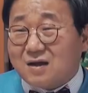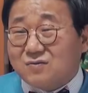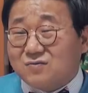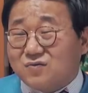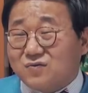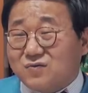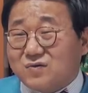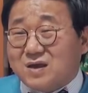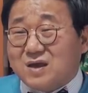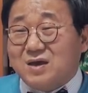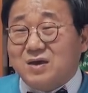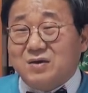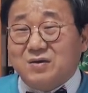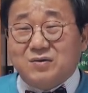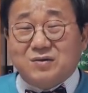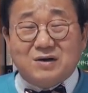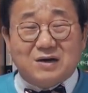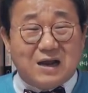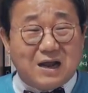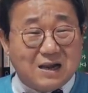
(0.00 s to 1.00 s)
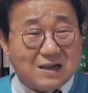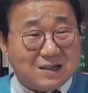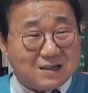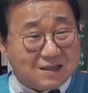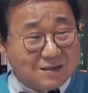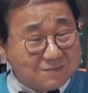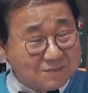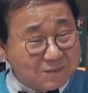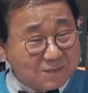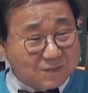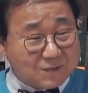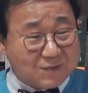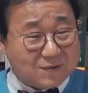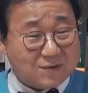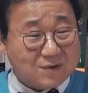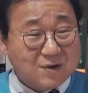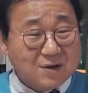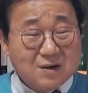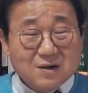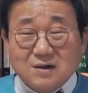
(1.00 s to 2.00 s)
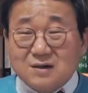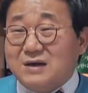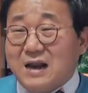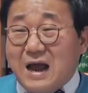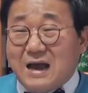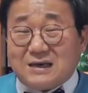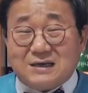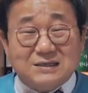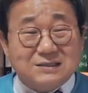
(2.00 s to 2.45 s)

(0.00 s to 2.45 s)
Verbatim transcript: 네. 내가 국회의원을 할 인물은